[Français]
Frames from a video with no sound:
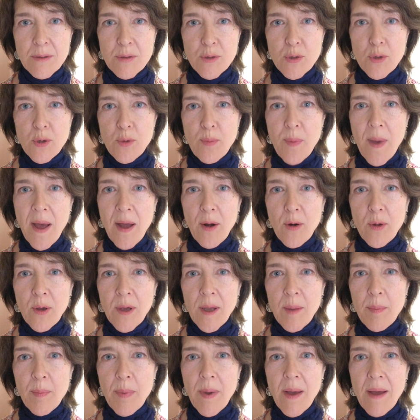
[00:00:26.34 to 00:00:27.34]
Je ne
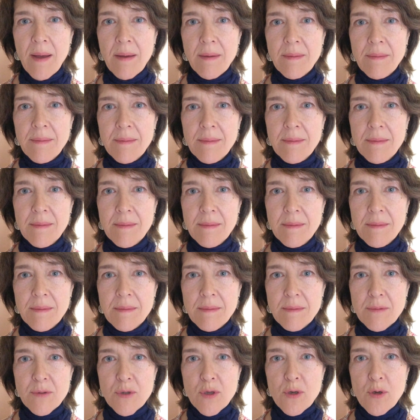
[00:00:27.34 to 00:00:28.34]
parlerai pas,
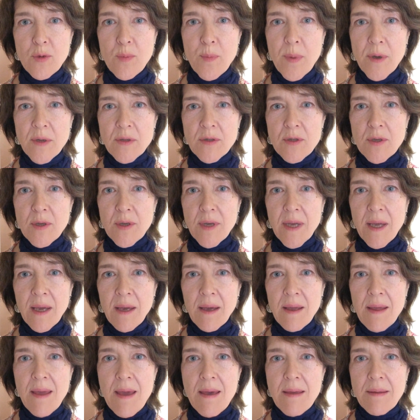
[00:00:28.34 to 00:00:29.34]
je ne penserai
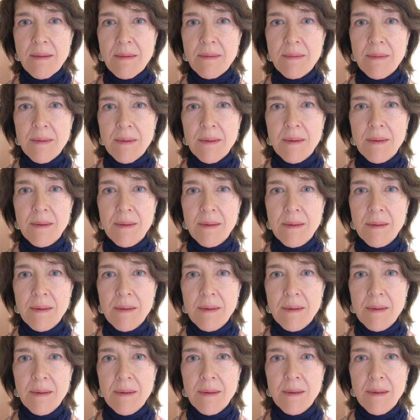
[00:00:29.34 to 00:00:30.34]
rien
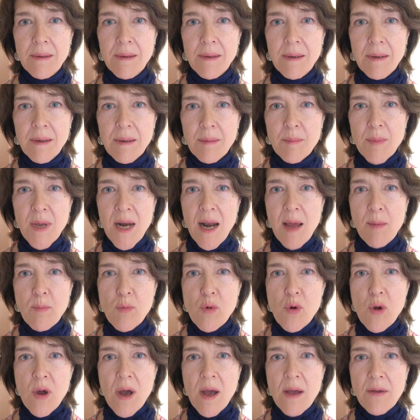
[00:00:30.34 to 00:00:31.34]
mais
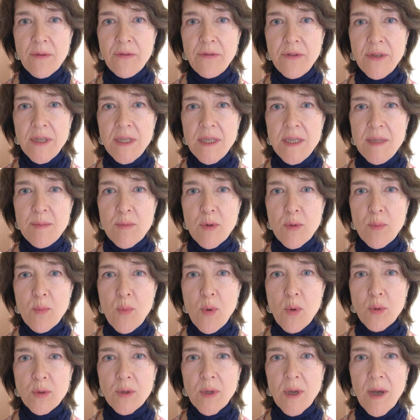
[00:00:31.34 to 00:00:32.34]
l'amour infini me
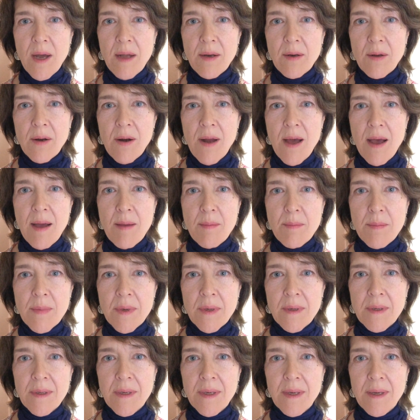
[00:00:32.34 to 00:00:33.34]
montra dans
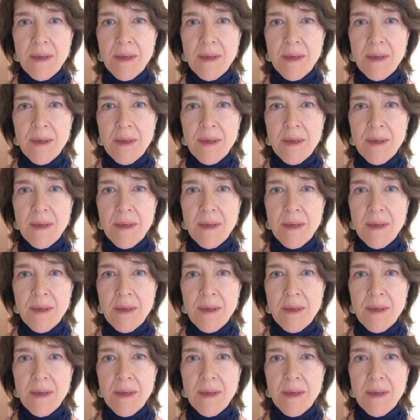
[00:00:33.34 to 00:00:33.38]
l'âme,